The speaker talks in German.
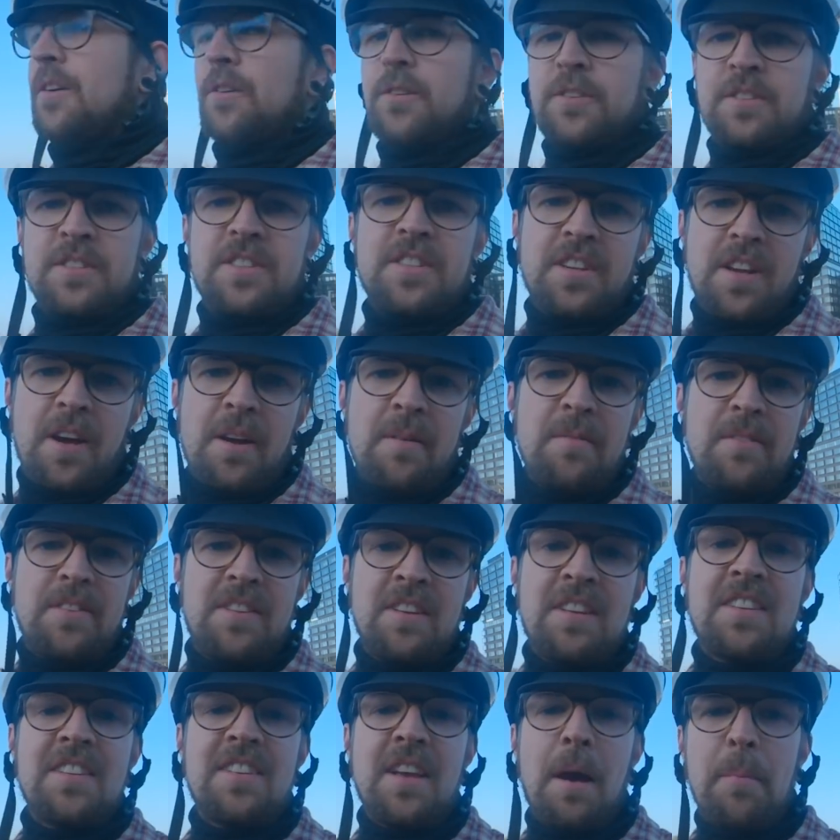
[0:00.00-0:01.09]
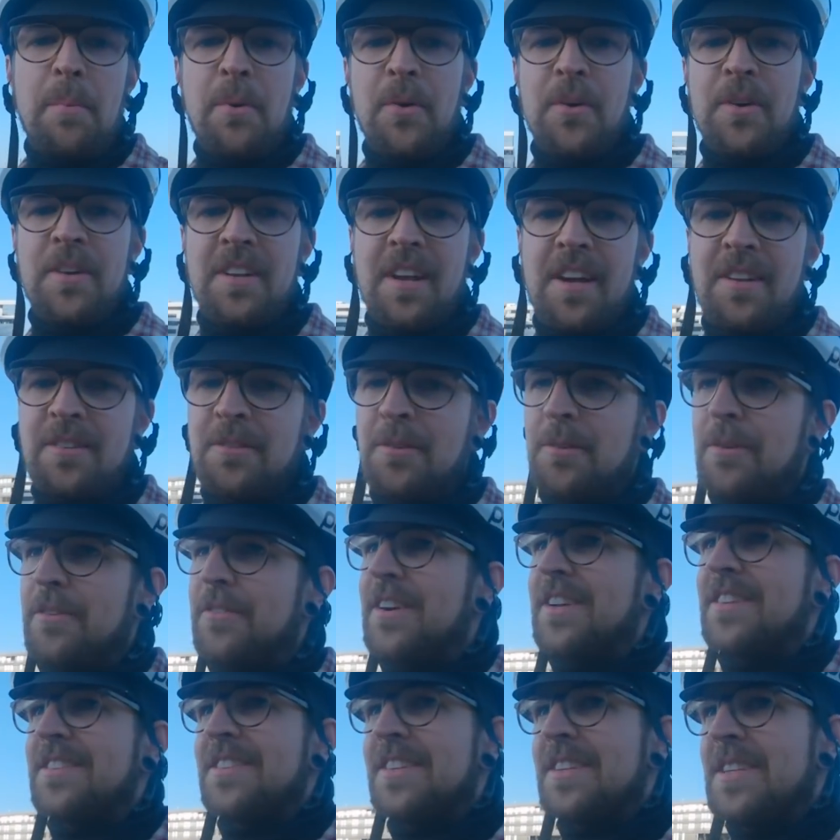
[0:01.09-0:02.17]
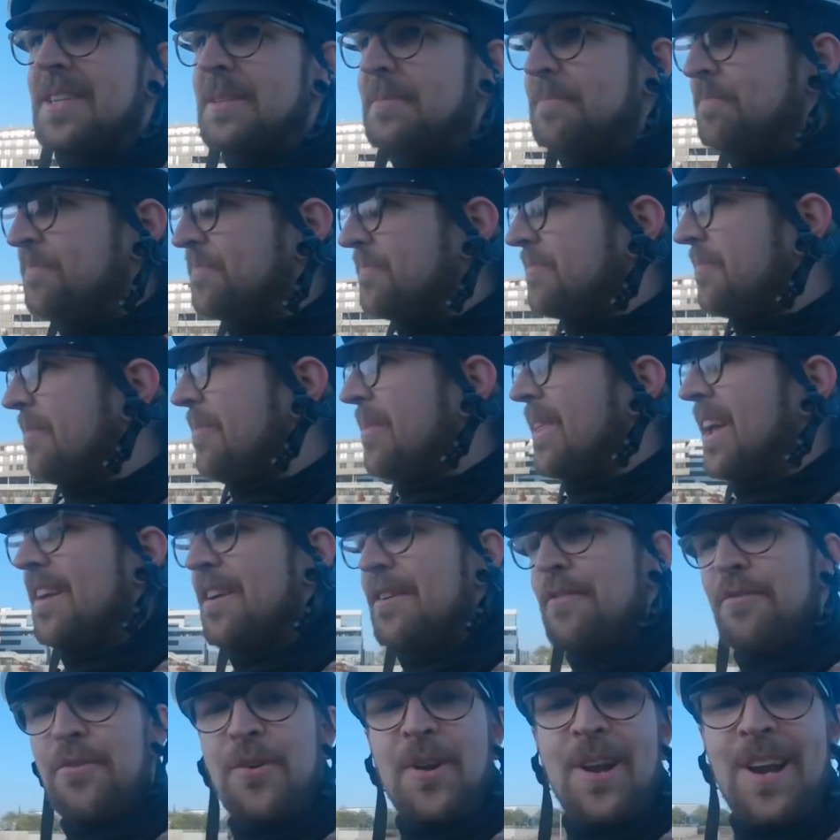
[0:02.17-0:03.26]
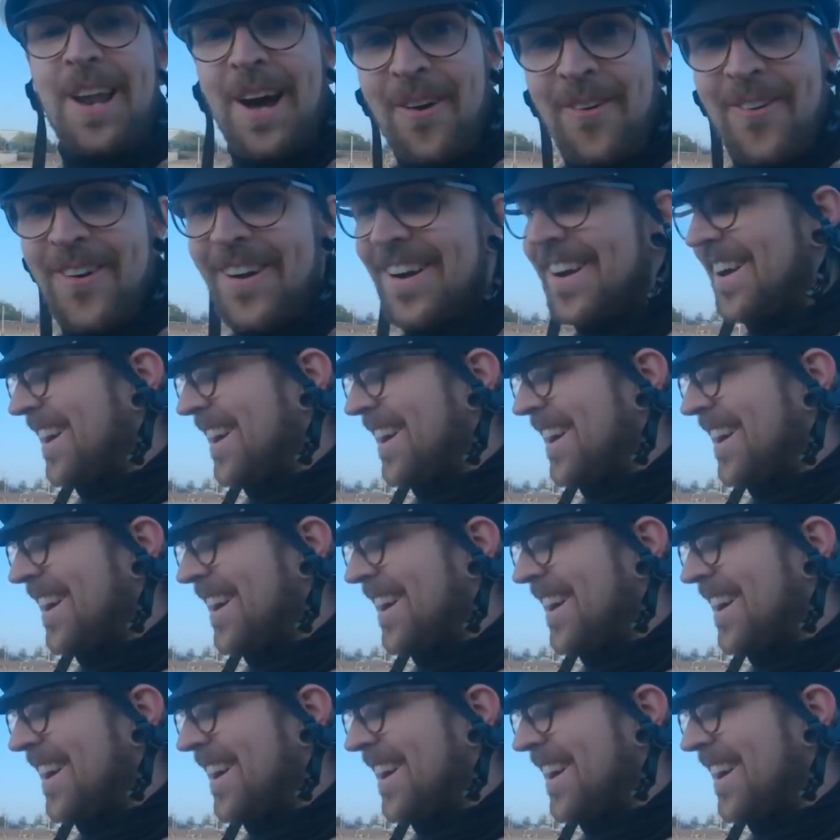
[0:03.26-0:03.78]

und ja, sich das abholen. Also quasi für lau,